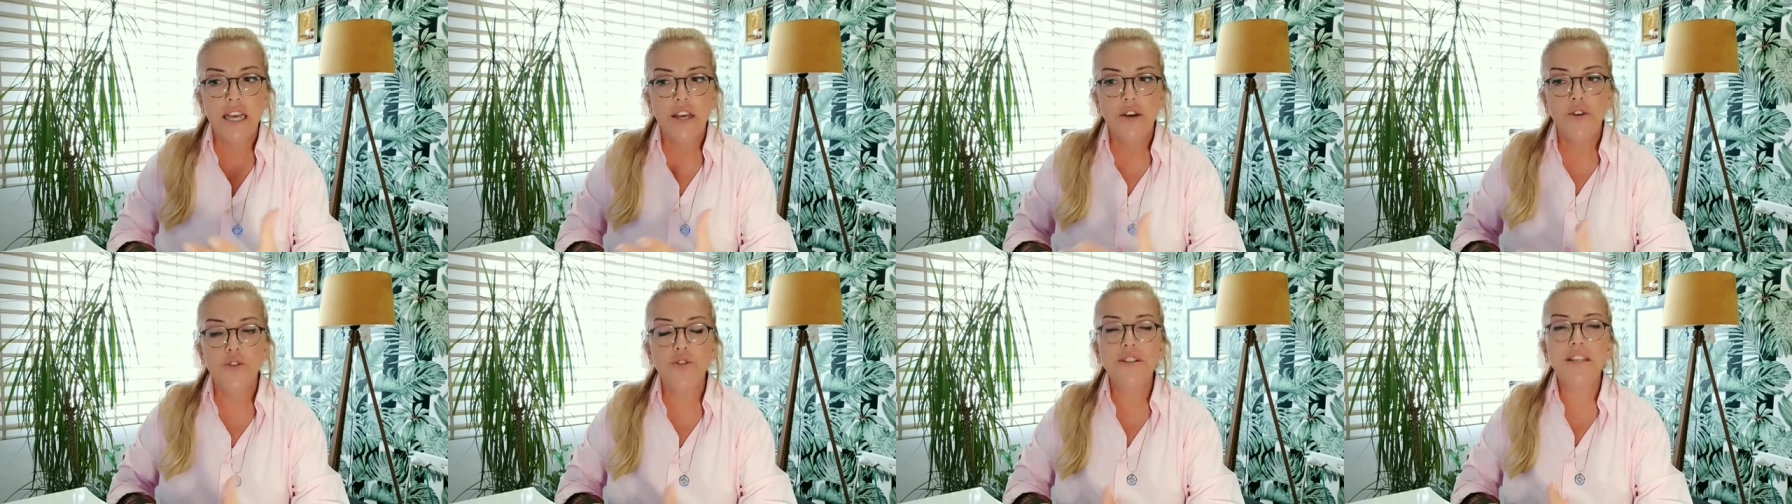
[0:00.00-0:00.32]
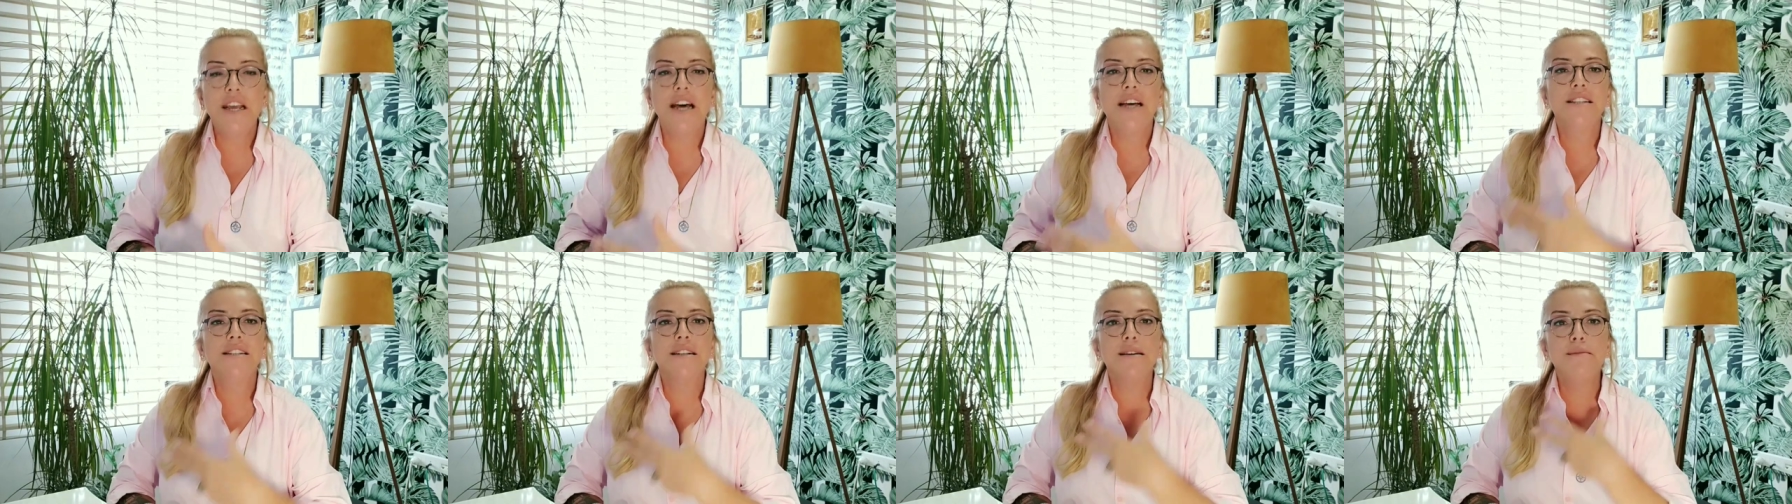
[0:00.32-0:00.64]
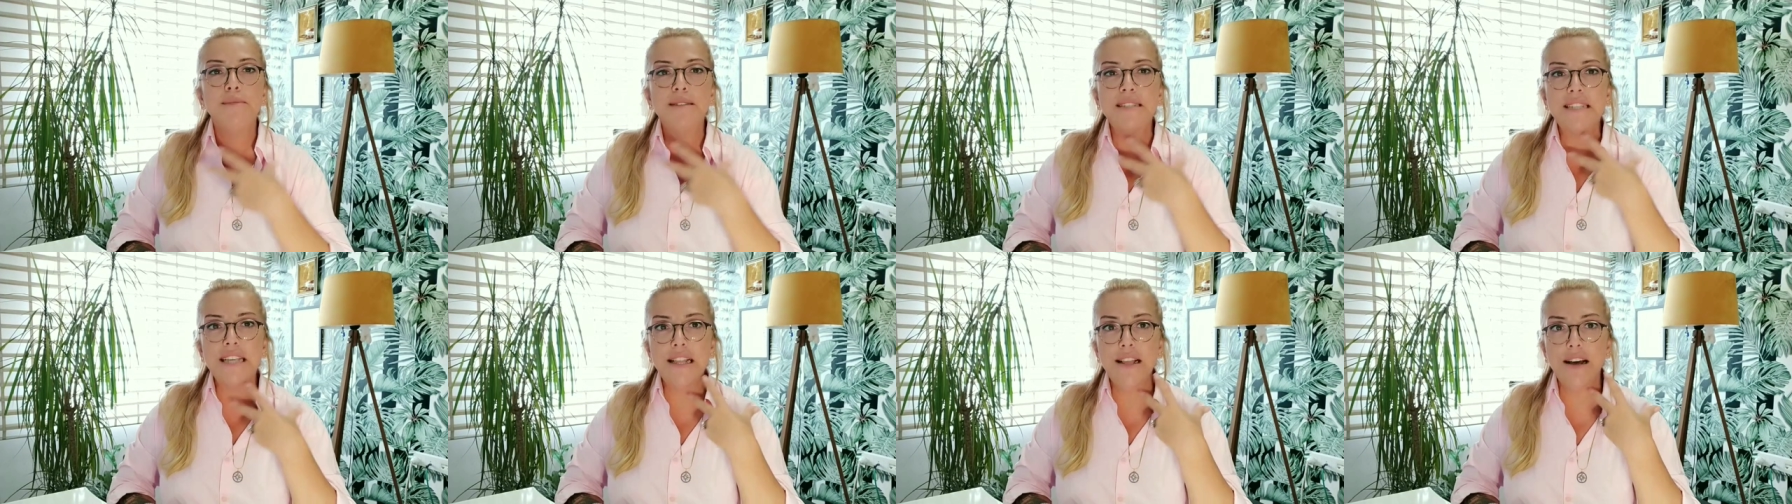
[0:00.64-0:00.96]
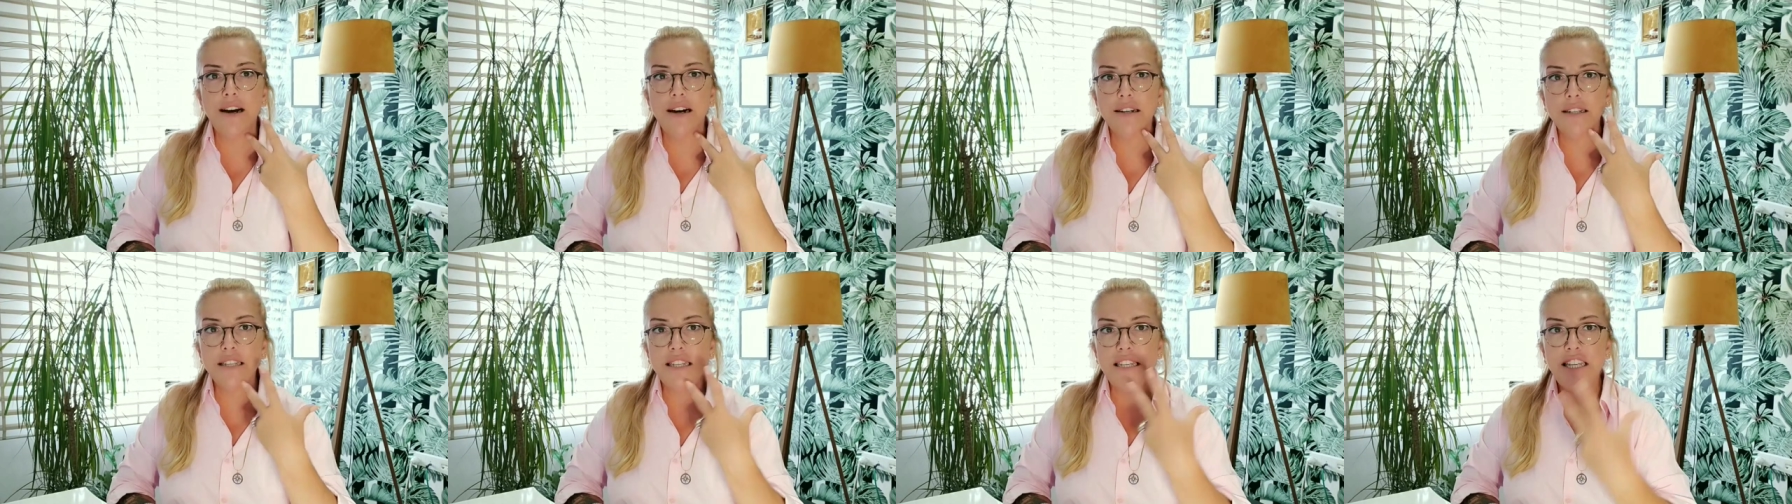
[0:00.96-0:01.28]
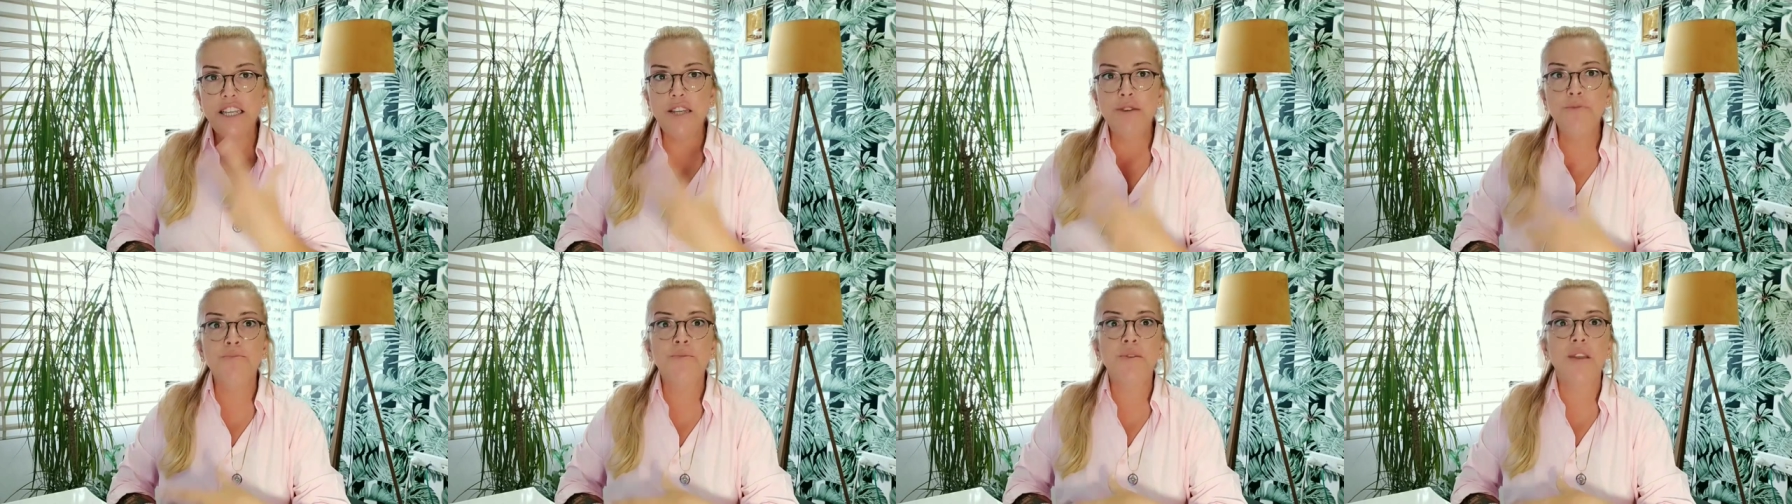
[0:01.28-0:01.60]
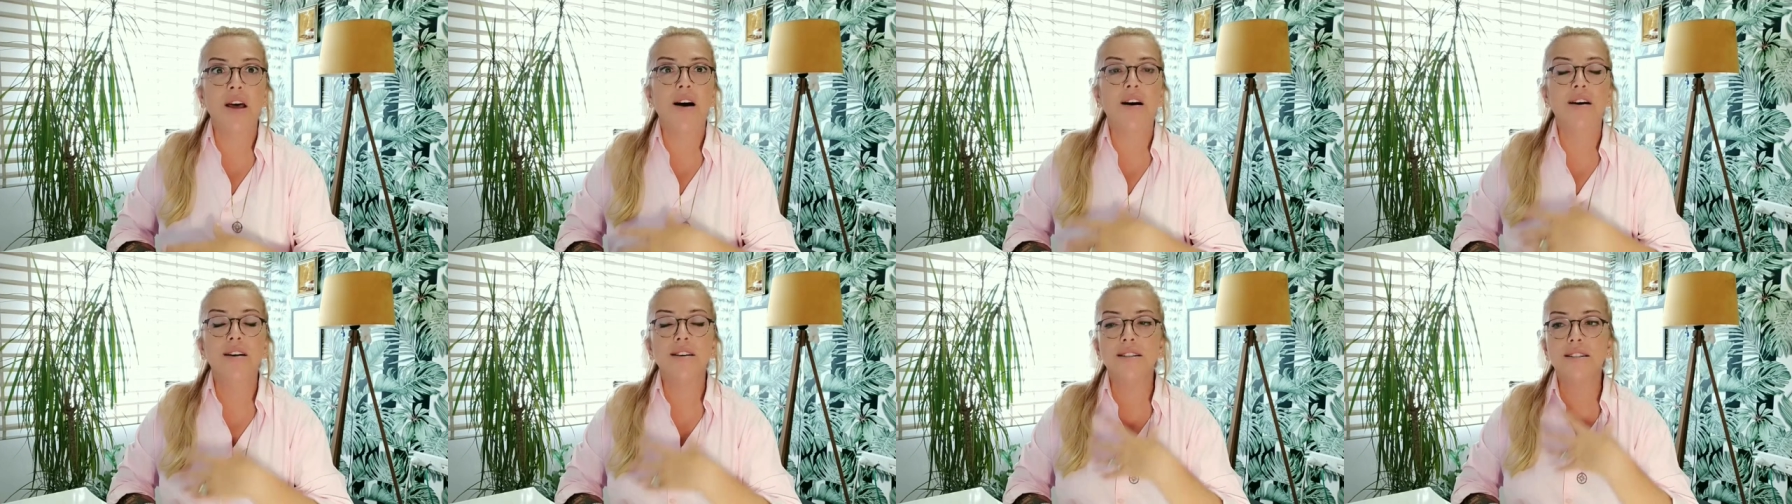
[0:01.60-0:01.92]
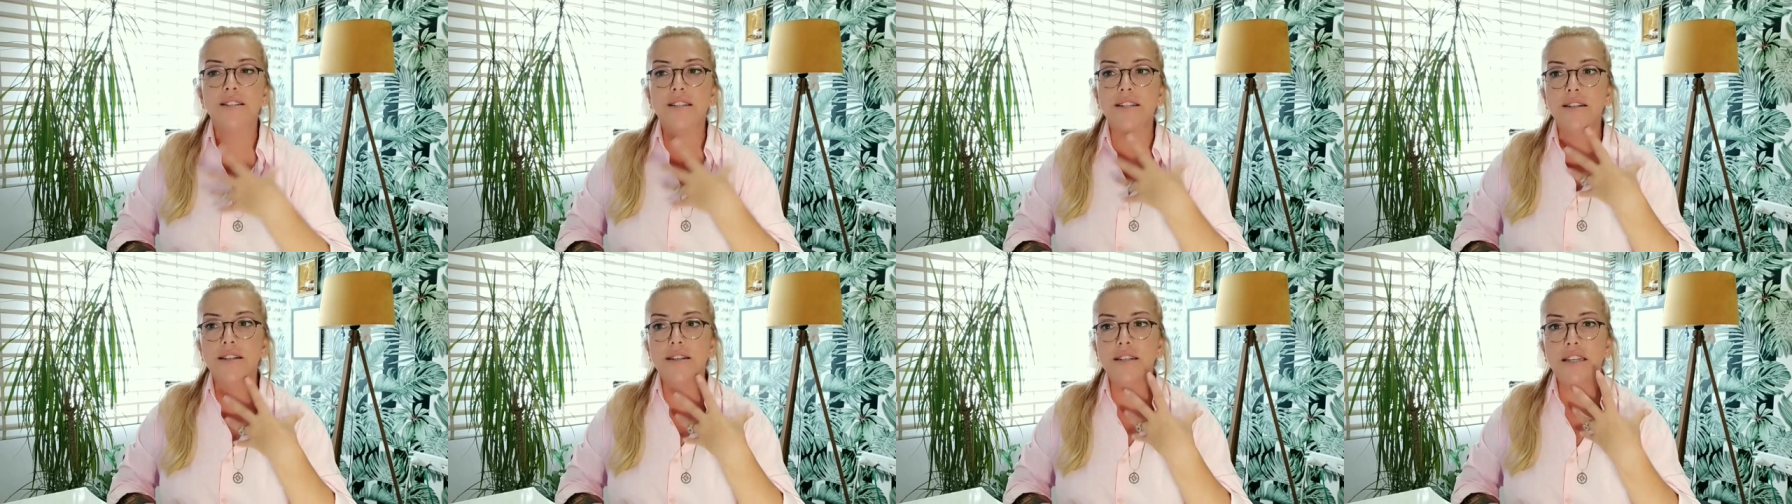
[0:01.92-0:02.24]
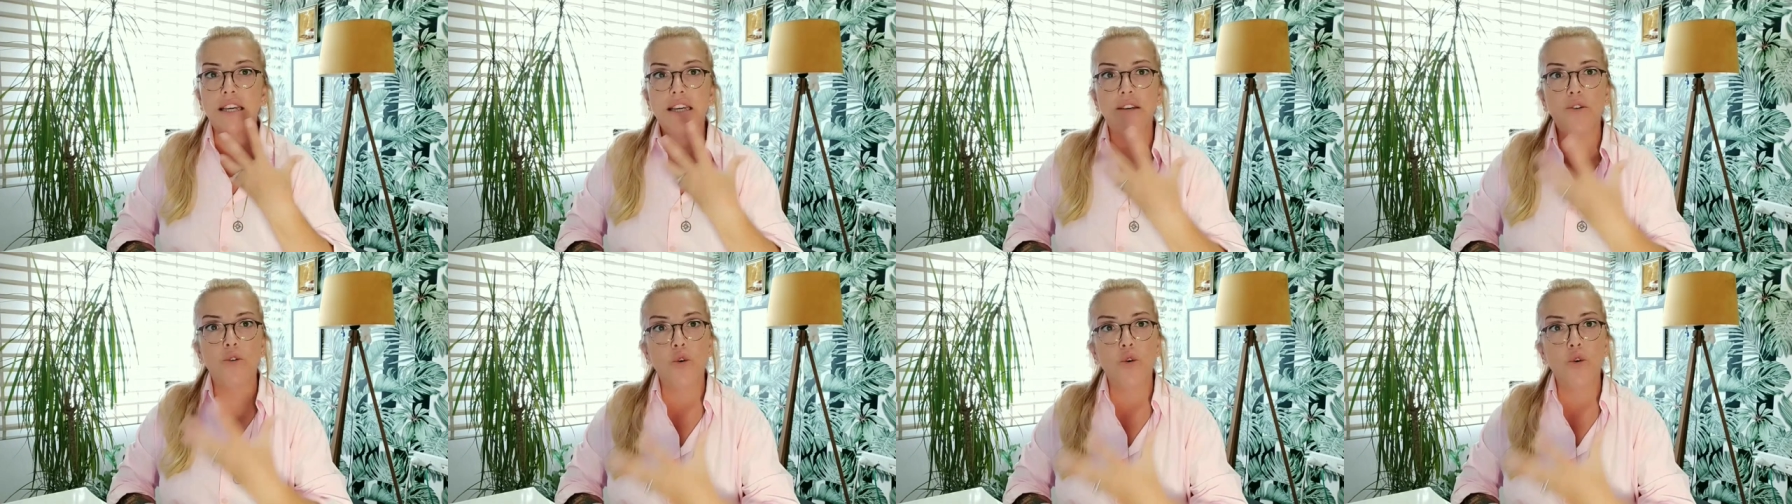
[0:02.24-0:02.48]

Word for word: Özellikle mesela giyim tarzı,